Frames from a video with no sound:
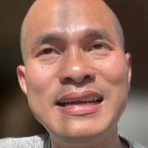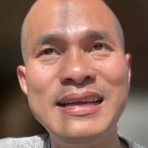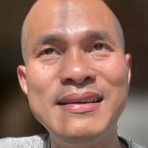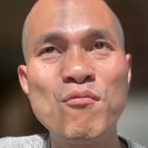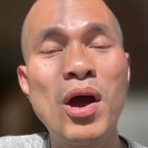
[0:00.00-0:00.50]

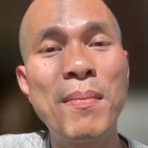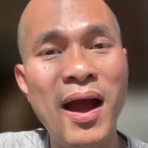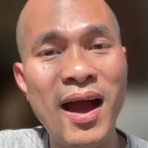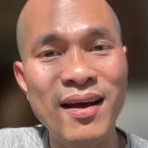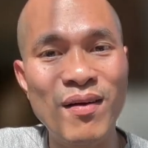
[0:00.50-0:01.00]
đi
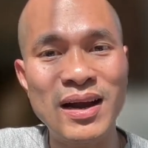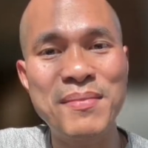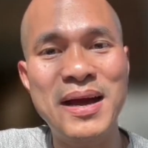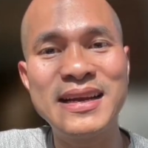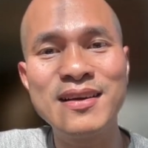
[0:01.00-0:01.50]
Walmart hoặc là
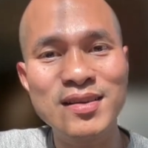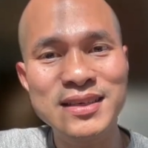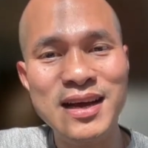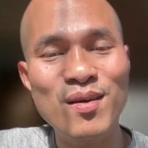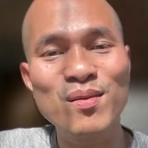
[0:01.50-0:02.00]
bạn đi
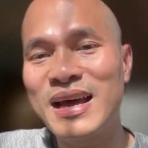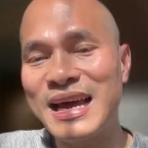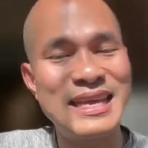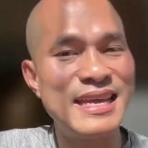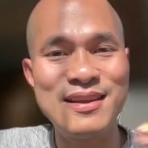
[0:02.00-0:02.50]
Costco là
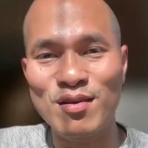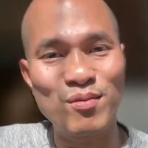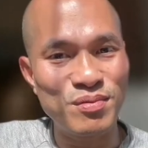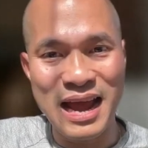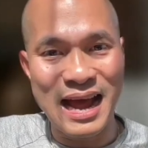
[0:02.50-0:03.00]
cái gì nó
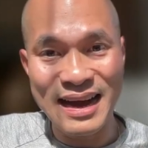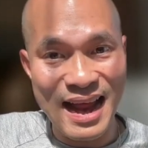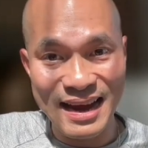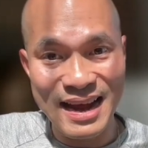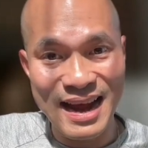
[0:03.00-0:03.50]
cũng giá
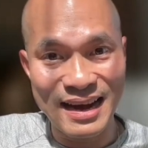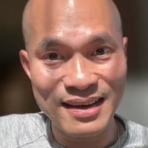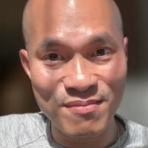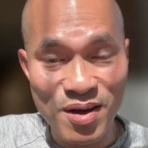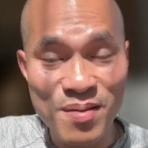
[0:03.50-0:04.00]
rẻ cả
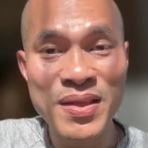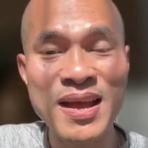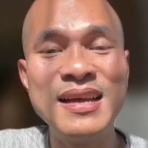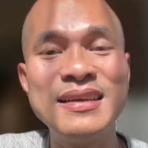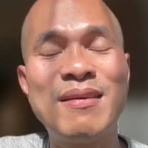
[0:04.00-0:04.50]
đúng không
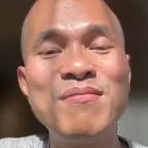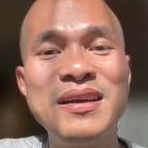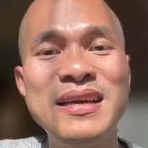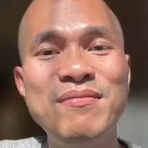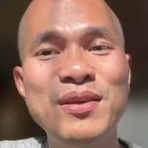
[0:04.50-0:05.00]
trong
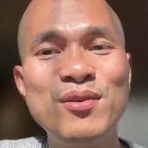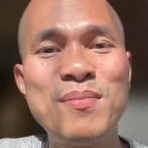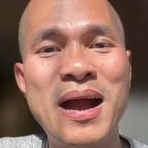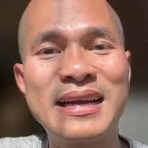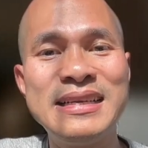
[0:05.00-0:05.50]
khi ví dụ
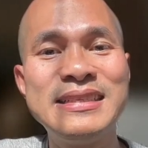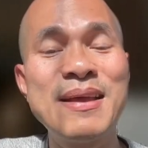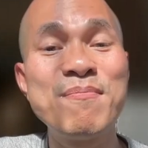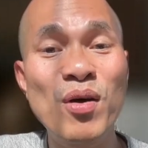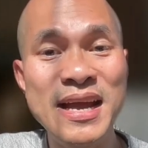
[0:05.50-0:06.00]
bạn đi
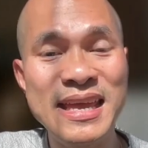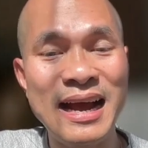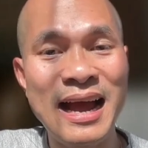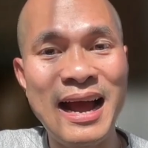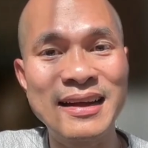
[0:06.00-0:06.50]
xếp quay
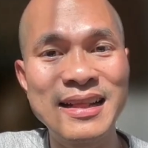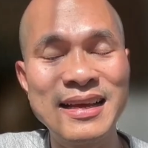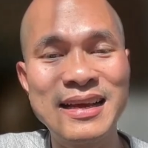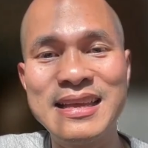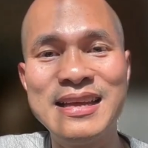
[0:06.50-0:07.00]
chẳng hạn
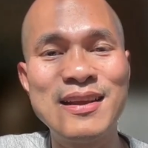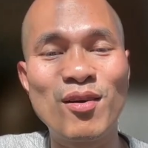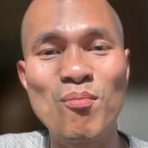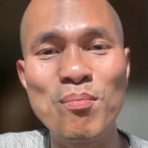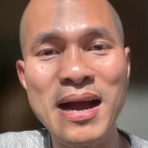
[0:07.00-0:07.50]
thì cái gì nó
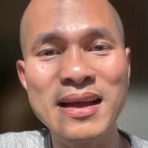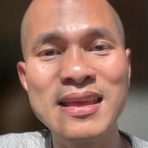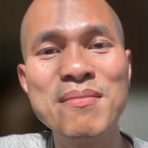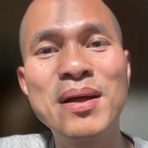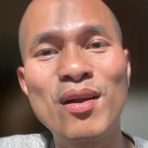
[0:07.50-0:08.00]
cũng mắc
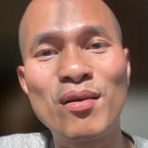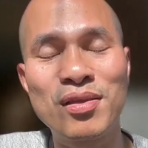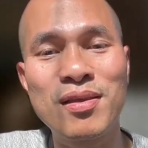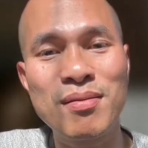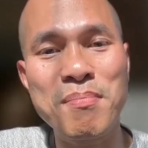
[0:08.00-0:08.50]
nhưng mà nó
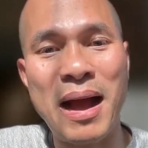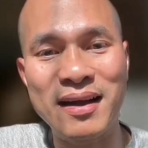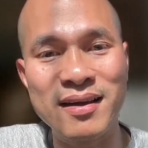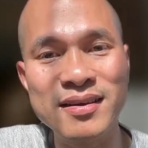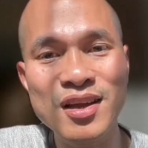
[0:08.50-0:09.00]

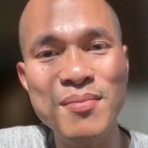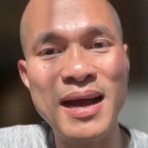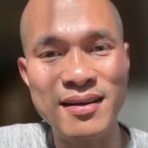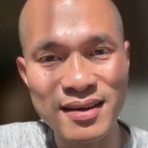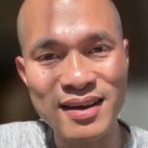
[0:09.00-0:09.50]
bằng nước cho
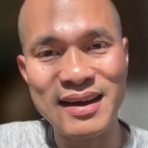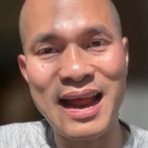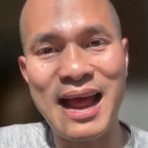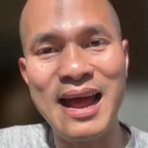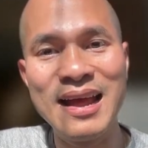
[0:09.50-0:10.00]
bạn rất là
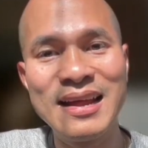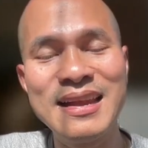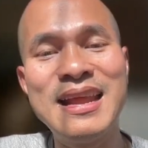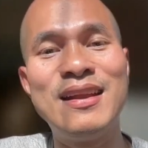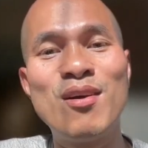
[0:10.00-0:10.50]
rẻ
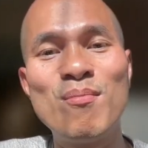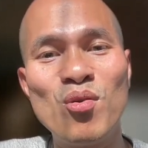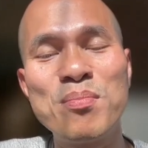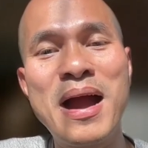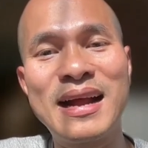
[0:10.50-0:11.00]
để nó
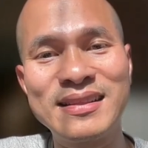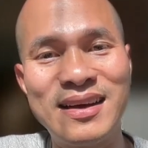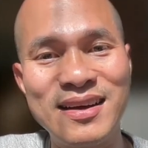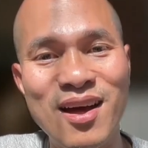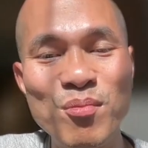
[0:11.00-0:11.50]
muốn bạn
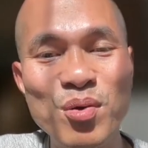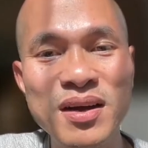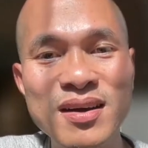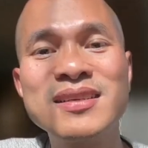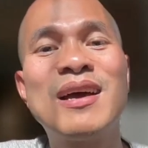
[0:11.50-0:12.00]
tới đó mua
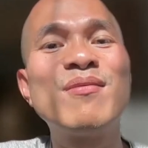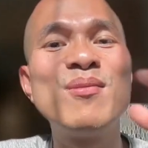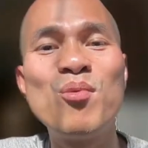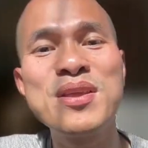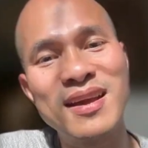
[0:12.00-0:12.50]
nước xong rồi
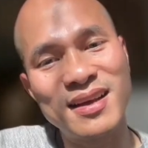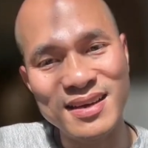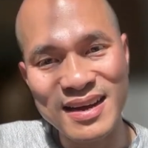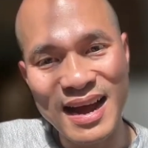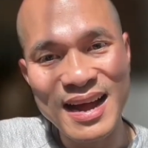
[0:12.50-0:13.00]
mua những cái
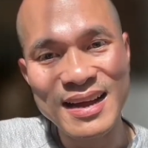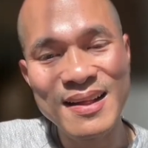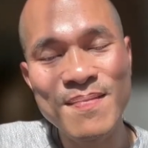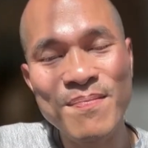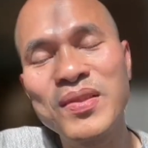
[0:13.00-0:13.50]
thứ khác
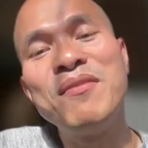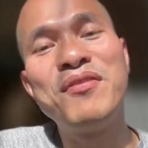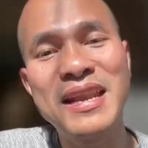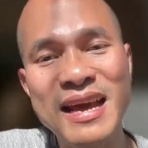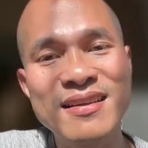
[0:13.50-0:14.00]
thì
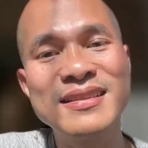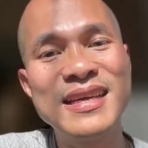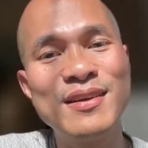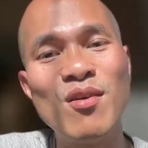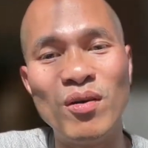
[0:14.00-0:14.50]

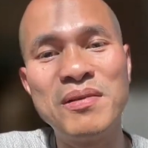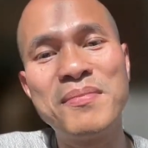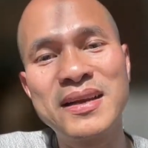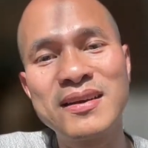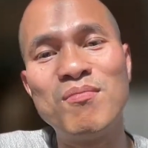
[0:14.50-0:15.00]
Fidelity đối với
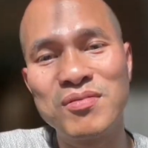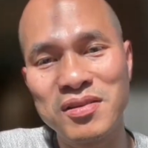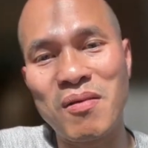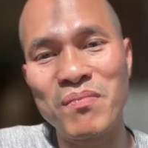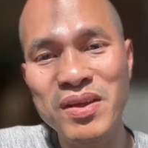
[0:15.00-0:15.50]
mình cũng
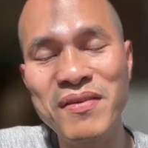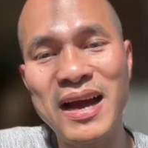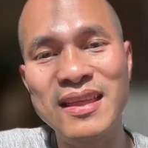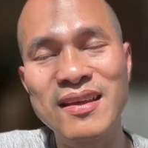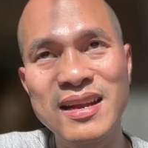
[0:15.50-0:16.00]
giống như
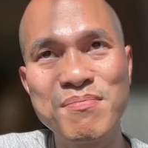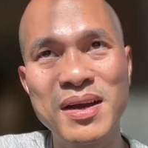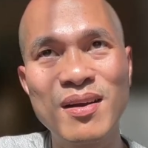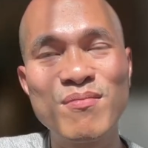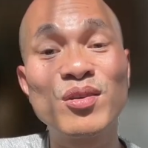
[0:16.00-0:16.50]
vậy cho nên
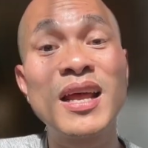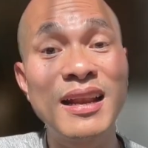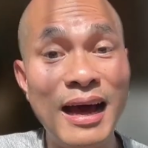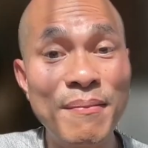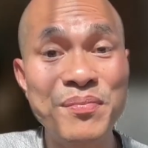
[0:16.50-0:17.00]
mình không có
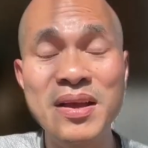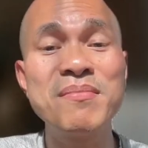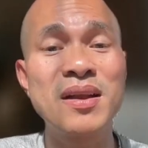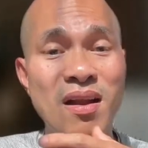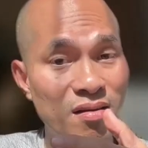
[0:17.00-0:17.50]
thích lắm
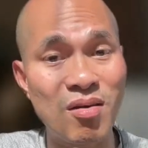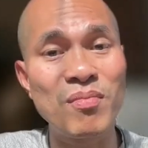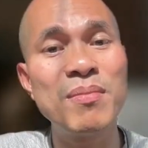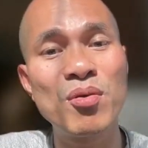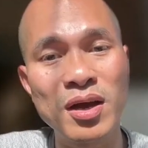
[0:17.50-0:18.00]
nhưng mà nó
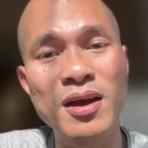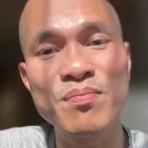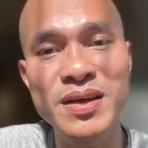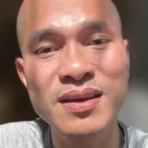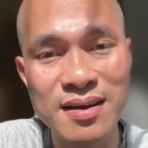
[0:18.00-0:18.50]
cũng là một cái
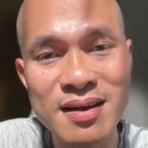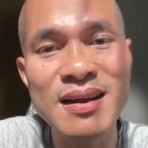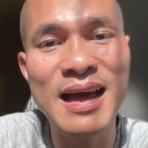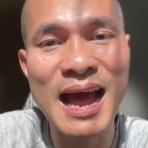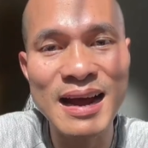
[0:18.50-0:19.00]
công ty
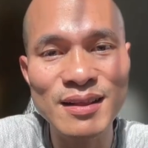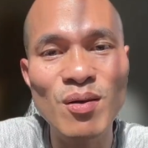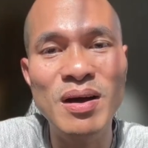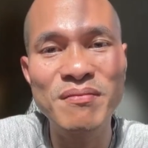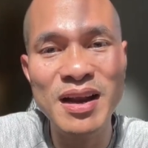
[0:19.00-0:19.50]
rất là an
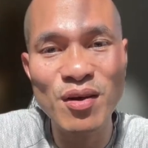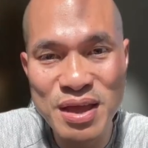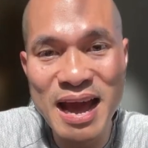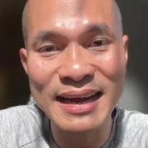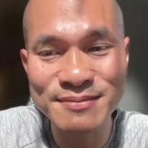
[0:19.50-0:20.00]
toàn và lâu
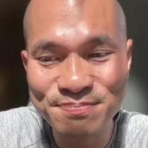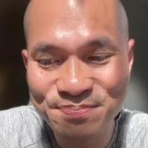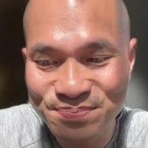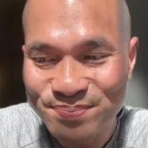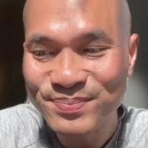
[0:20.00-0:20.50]
dài
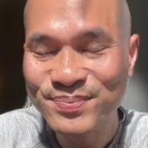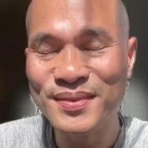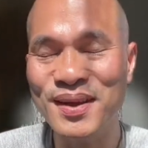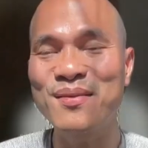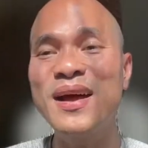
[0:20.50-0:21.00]

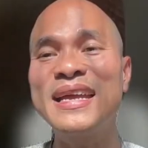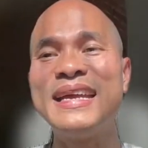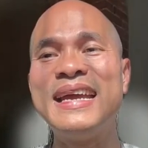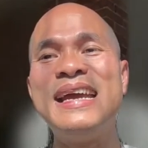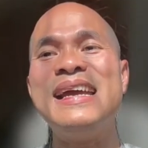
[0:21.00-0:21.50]
alright
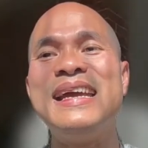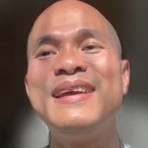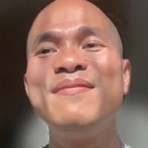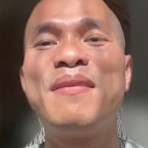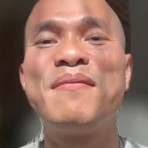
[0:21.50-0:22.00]

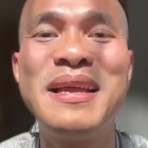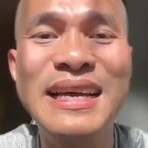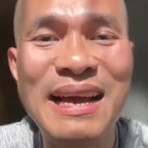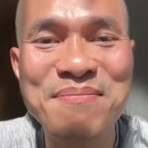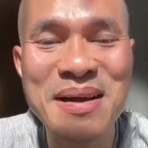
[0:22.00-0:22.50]
hy vọng
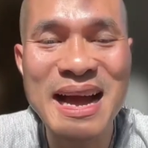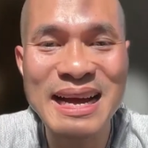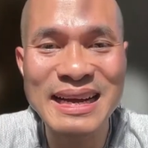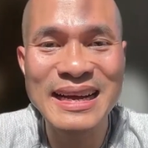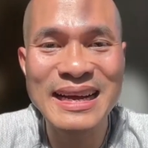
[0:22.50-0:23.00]
là các
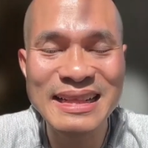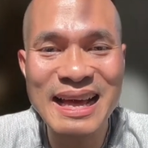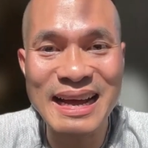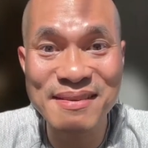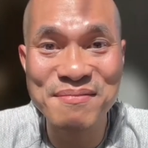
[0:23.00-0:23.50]
bạn à,
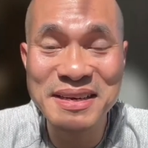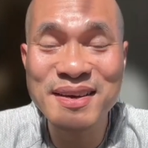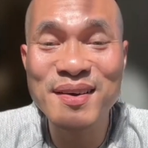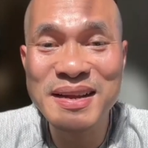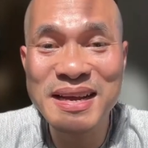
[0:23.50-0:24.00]
thấy cái
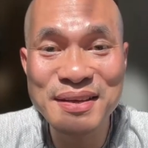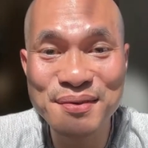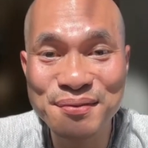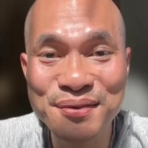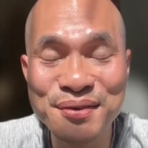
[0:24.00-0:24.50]
video này
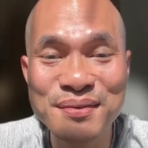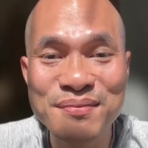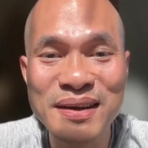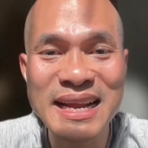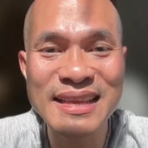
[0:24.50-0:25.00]
useful
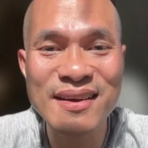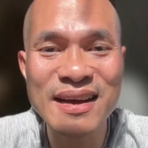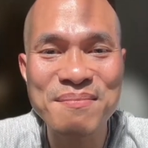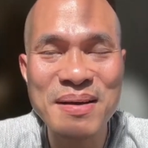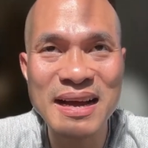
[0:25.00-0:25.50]
và để cho
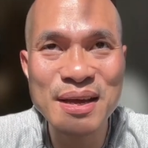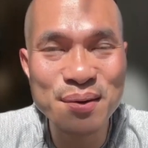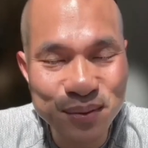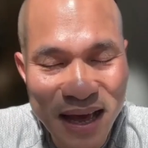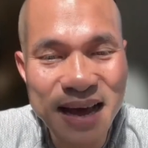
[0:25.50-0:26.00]
các bạn
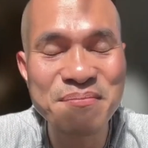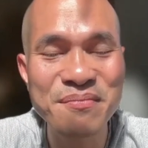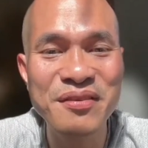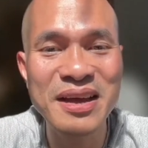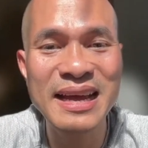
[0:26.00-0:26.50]
hiểu
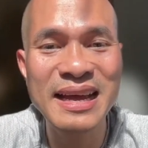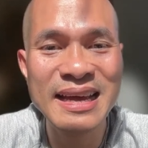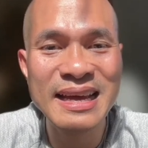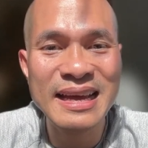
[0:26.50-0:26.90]
thêm về